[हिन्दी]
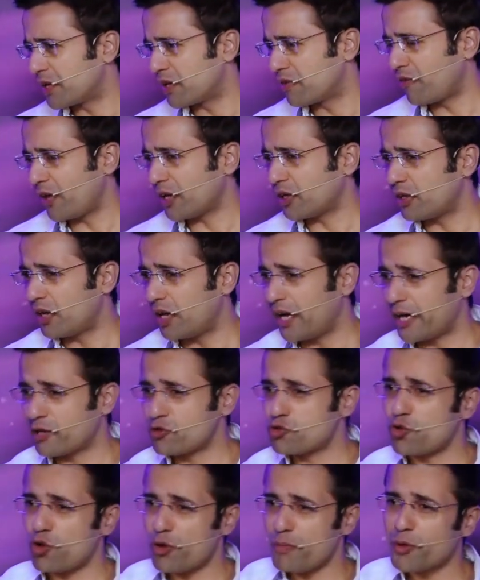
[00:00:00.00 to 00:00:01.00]
इनफैक्ट
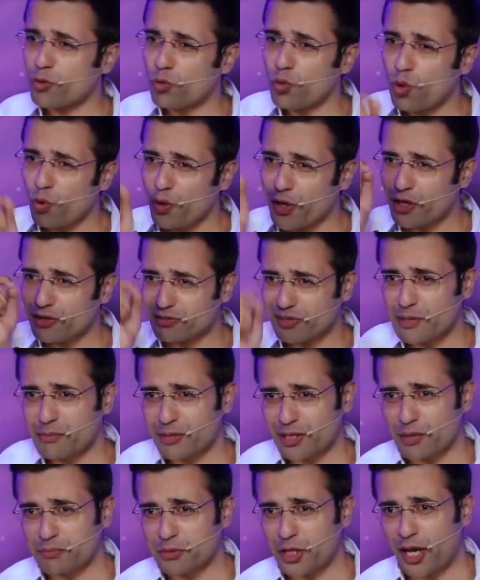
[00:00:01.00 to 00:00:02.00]
एक्चुअल में कूल होने का असली
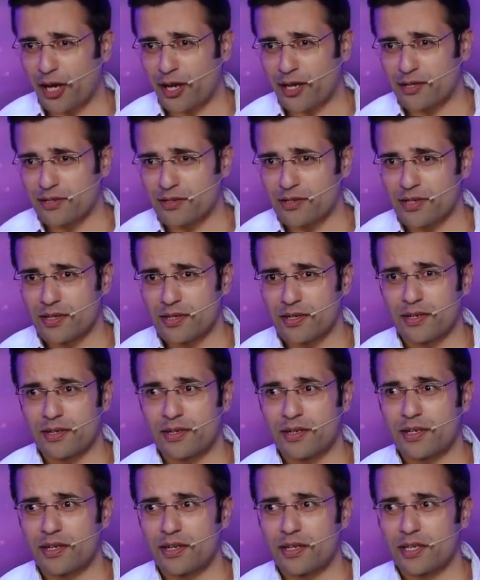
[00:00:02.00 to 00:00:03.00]
मतलब क्या है
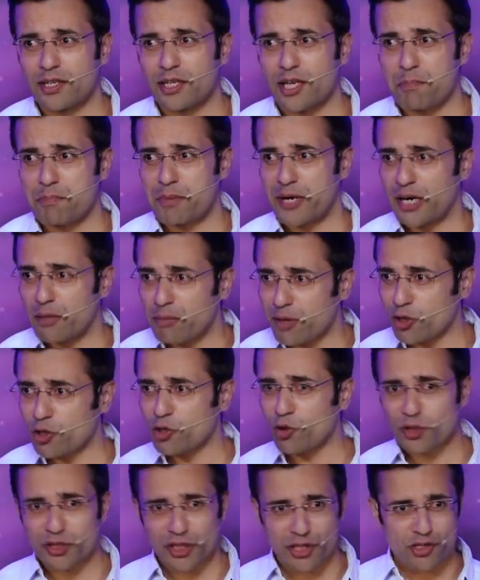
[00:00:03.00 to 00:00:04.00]
कि भेड़
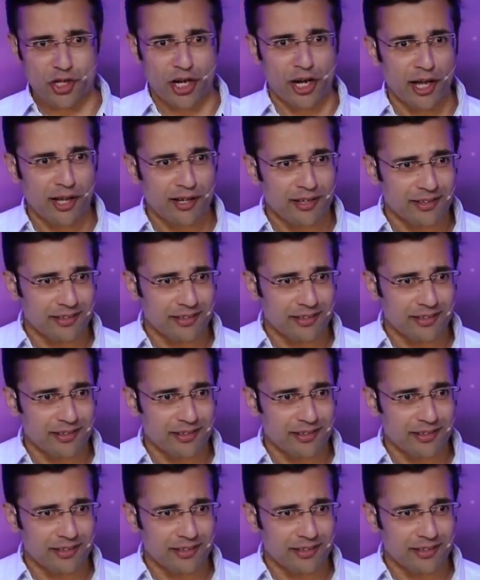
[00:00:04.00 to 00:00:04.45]
बकरियों की तरह चलना